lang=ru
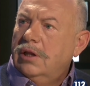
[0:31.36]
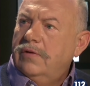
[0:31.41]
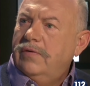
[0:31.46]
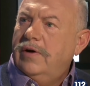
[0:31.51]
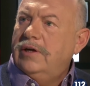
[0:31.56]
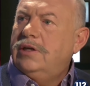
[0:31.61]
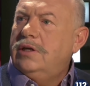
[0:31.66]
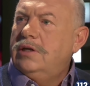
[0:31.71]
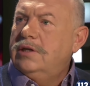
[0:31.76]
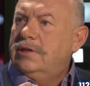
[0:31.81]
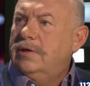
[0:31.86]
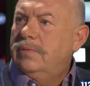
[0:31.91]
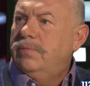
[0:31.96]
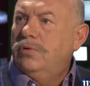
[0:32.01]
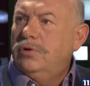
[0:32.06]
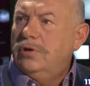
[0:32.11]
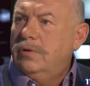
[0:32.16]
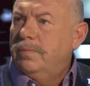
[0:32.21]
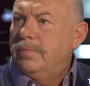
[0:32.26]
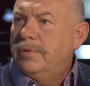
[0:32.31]
Давайте не
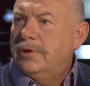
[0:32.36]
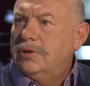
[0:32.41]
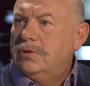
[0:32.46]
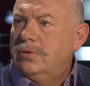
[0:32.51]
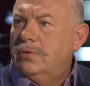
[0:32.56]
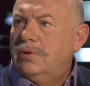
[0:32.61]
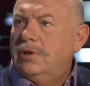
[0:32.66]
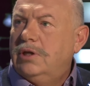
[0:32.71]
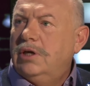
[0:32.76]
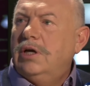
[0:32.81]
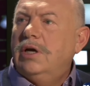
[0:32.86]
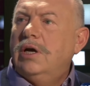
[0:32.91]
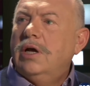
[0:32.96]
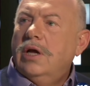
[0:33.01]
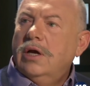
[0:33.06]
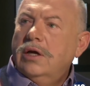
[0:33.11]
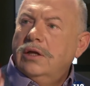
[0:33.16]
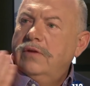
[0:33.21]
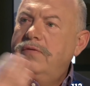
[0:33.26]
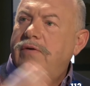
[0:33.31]
забудем про суды,
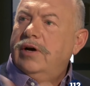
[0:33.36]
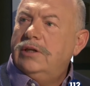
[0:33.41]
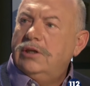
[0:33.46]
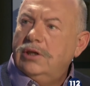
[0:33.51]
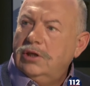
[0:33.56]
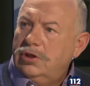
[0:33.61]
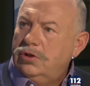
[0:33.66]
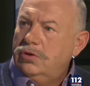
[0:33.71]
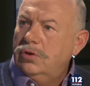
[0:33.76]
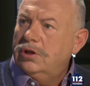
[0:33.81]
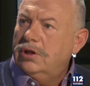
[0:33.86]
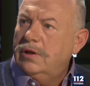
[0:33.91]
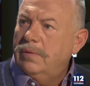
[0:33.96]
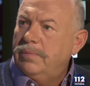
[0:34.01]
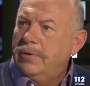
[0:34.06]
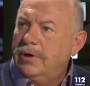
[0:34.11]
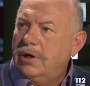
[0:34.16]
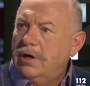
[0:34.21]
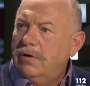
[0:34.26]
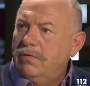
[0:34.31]
давайте еще
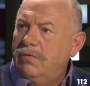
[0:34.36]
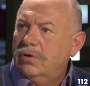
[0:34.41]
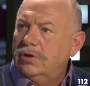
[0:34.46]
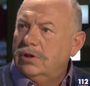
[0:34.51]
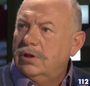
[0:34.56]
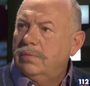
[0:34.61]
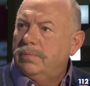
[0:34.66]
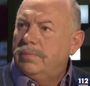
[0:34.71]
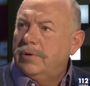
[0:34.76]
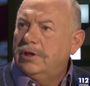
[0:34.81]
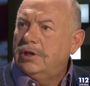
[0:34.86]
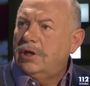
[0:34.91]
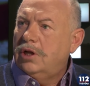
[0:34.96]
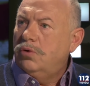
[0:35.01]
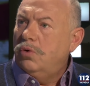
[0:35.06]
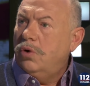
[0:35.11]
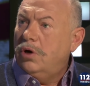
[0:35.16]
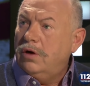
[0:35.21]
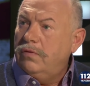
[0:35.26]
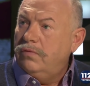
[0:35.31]
там про кого-то, про
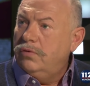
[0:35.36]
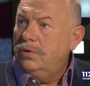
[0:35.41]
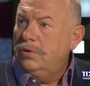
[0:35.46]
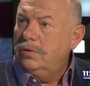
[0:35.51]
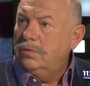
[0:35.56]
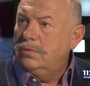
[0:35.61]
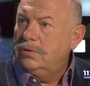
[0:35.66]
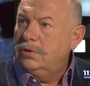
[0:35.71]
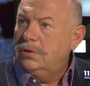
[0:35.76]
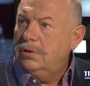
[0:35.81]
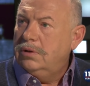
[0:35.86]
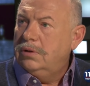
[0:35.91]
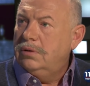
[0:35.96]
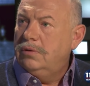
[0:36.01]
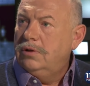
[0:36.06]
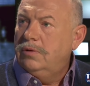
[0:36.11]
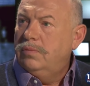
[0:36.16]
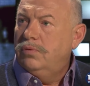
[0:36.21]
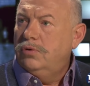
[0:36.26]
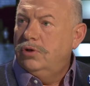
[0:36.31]
налоговую
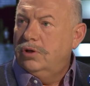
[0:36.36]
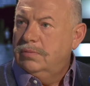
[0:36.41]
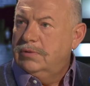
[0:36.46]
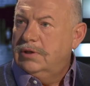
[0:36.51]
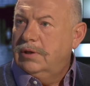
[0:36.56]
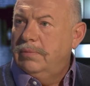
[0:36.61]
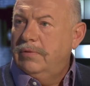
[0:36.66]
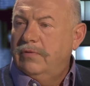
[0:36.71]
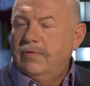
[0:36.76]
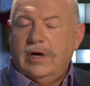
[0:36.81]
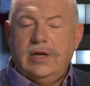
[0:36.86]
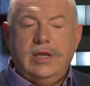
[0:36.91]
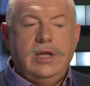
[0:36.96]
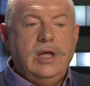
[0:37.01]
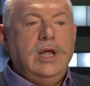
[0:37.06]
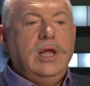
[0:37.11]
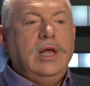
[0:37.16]
не будем забывать.